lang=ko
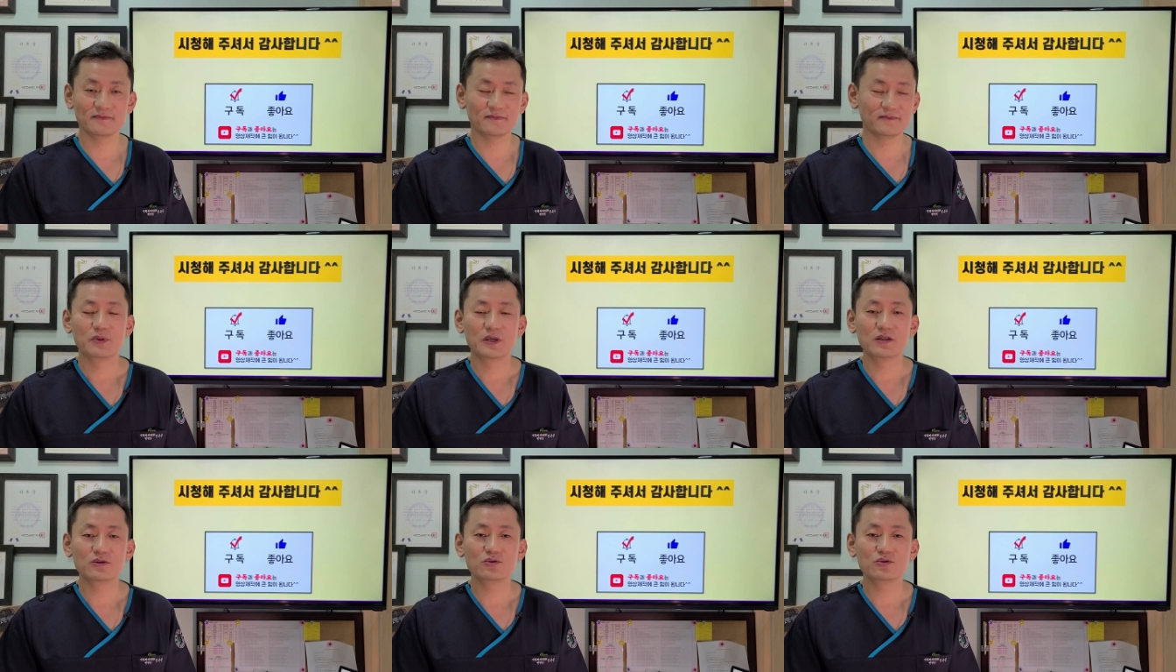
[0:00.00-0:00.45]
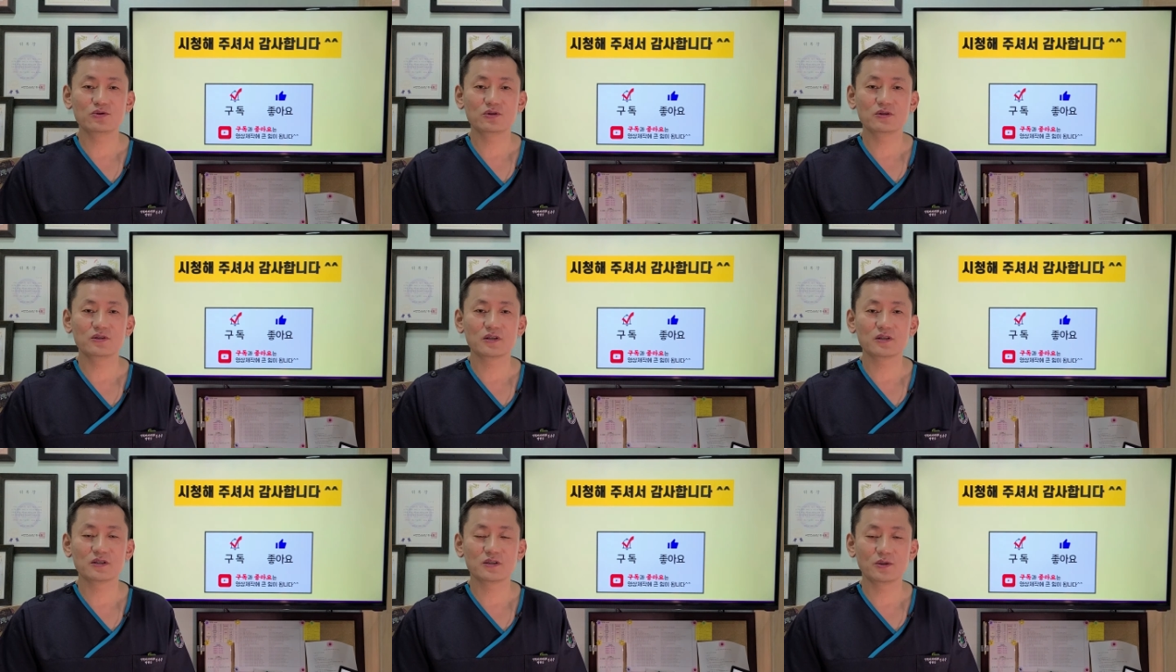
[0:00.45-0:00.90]

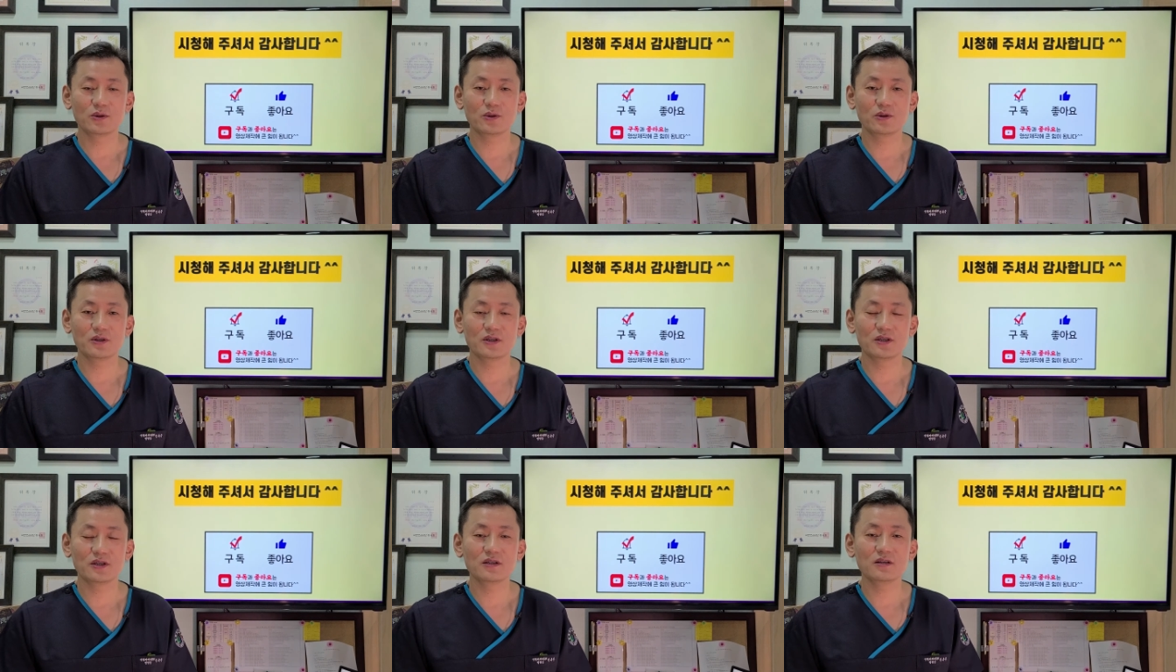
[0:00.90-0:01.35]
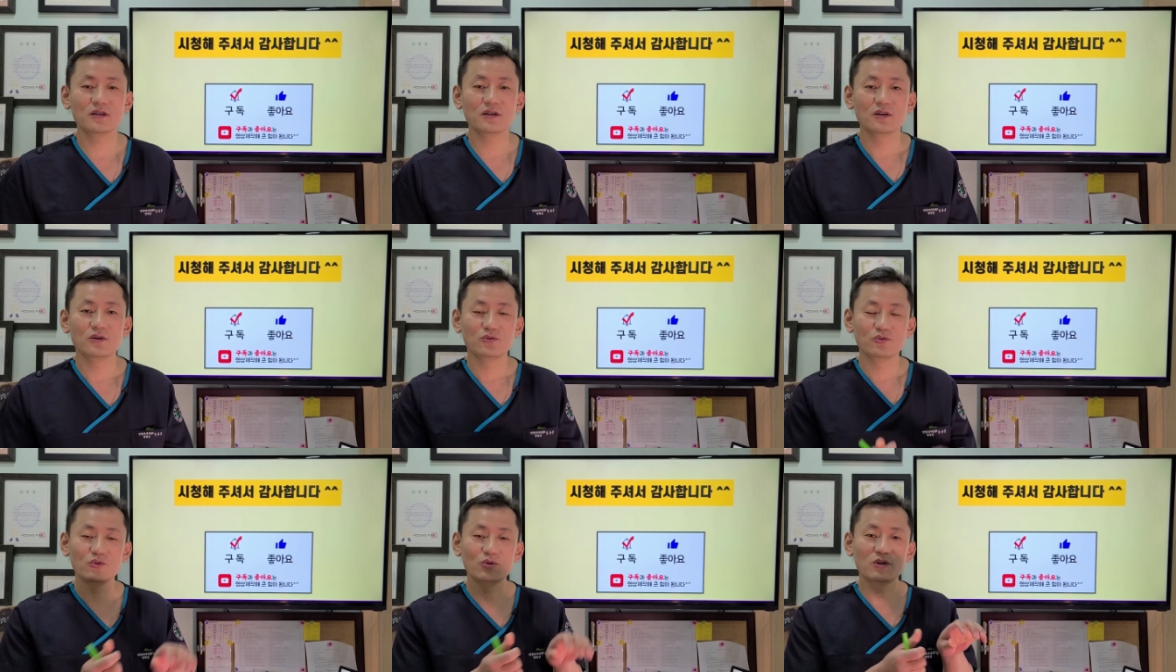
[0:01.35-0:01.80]
비수술적 치료로는
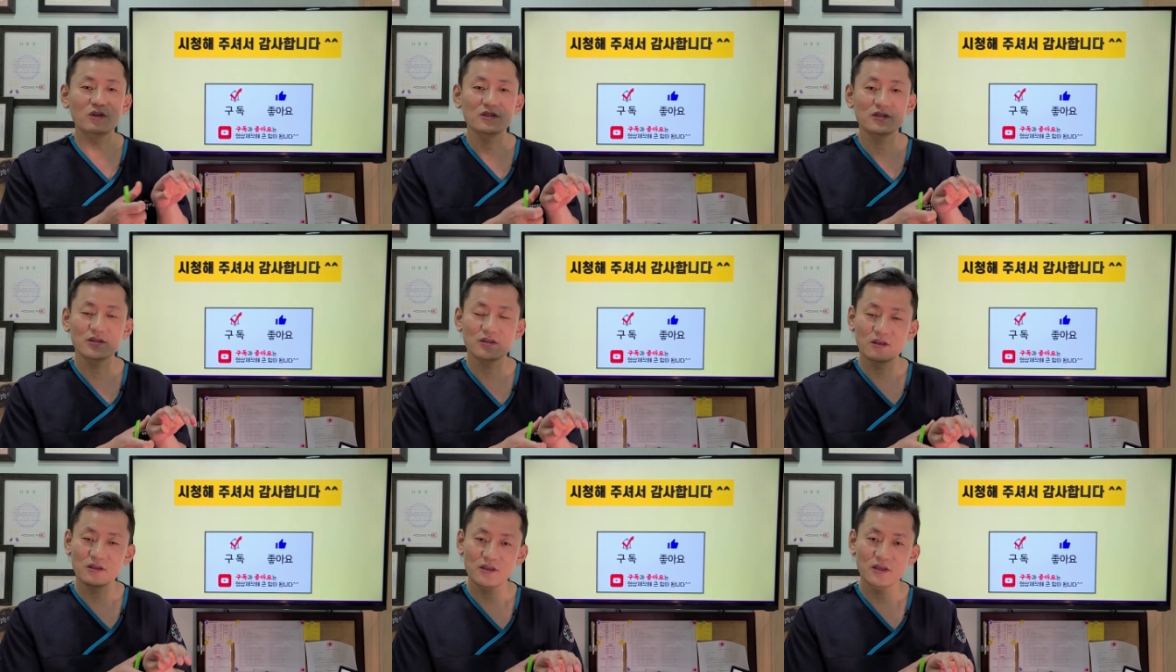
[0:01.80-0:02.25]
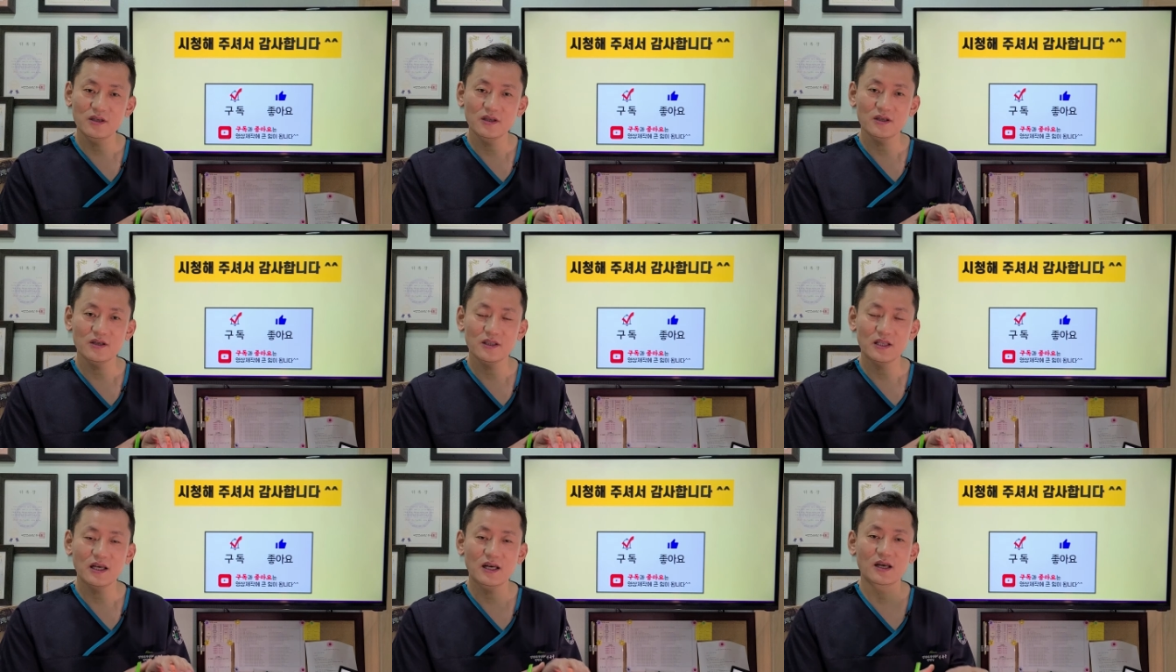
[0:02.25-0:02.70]
눌러서
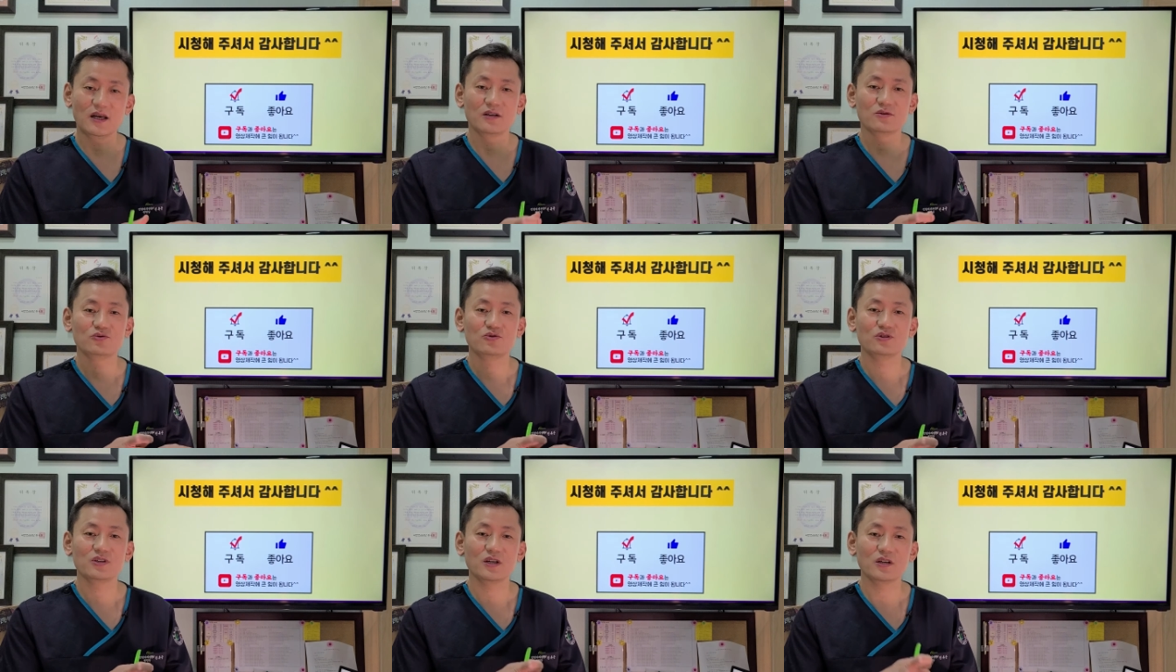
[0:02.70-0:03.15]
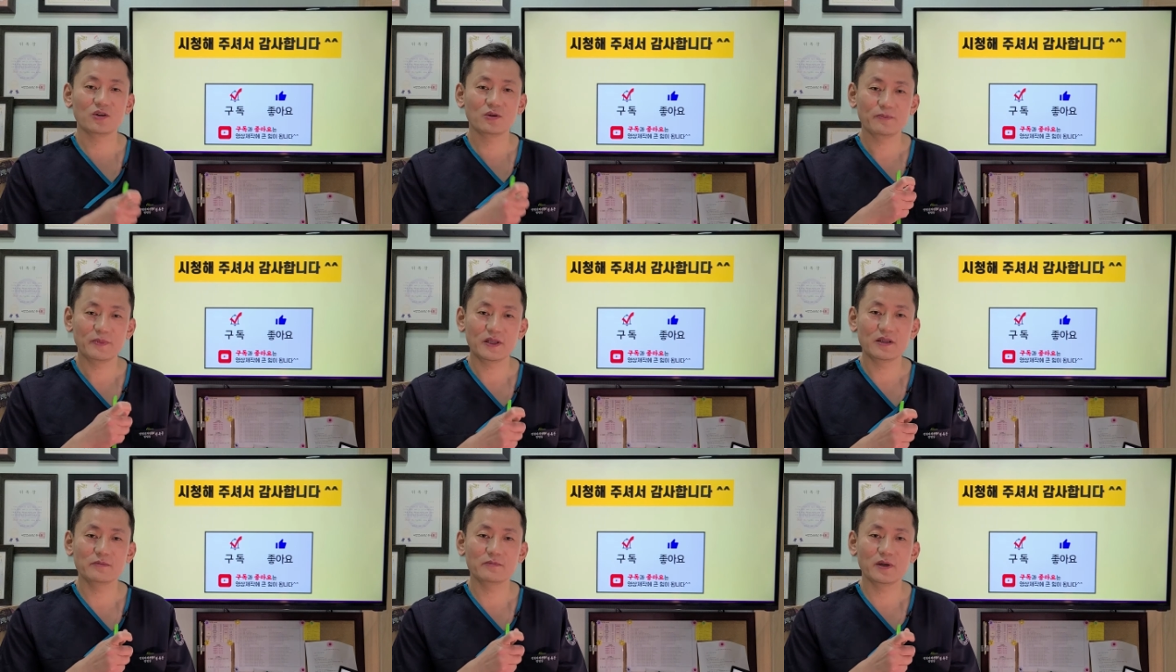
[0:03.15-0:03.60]
터뜨리거나 주사기로
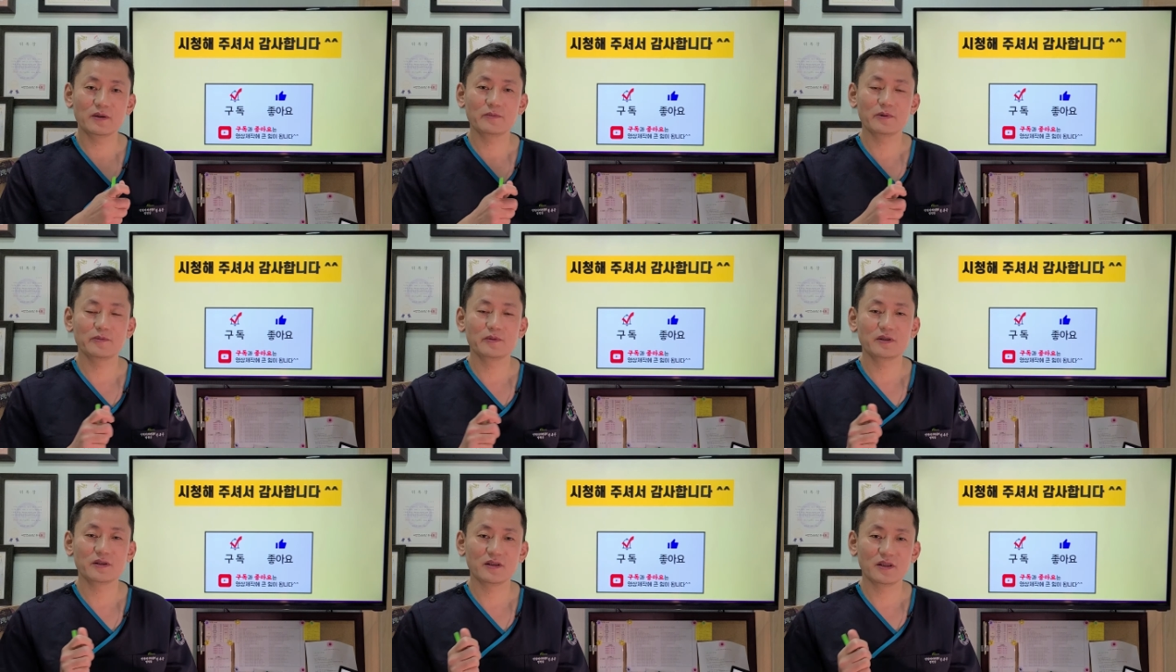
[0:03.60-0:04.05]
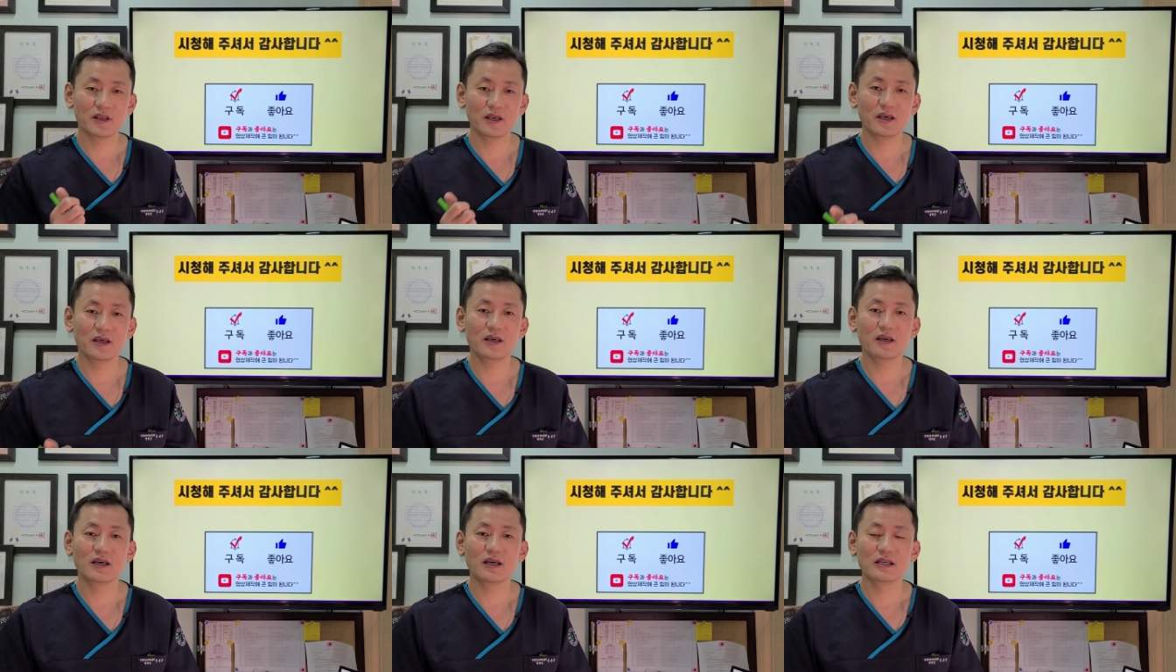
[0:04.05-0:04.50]
빼는 방법이
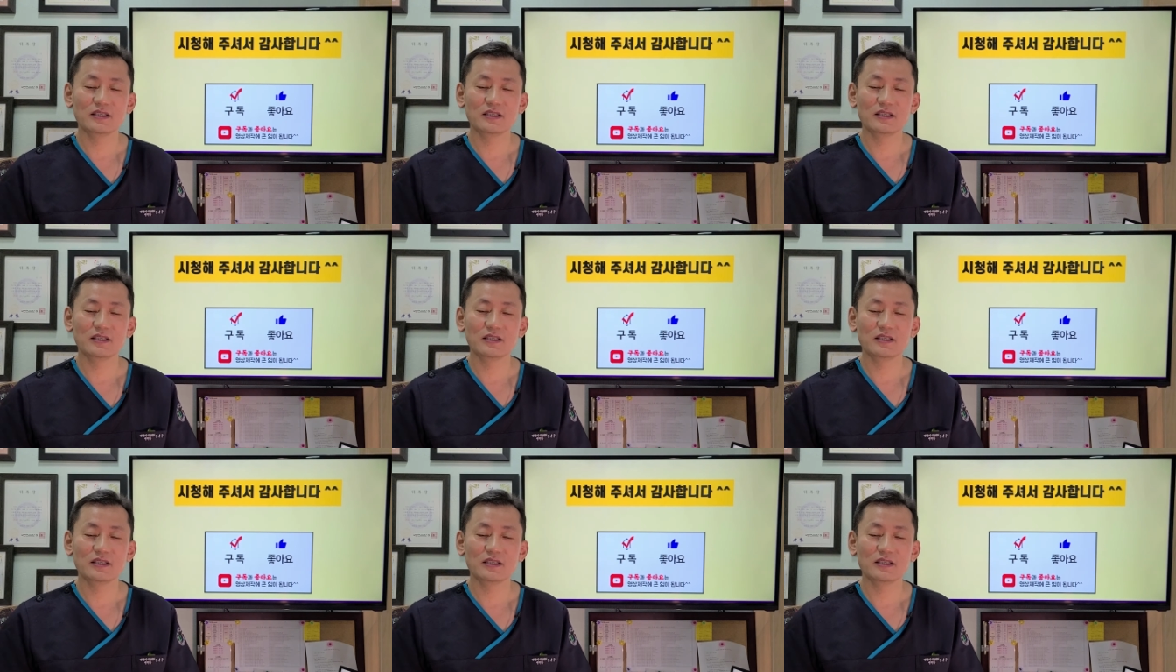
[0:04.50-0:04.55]
있는데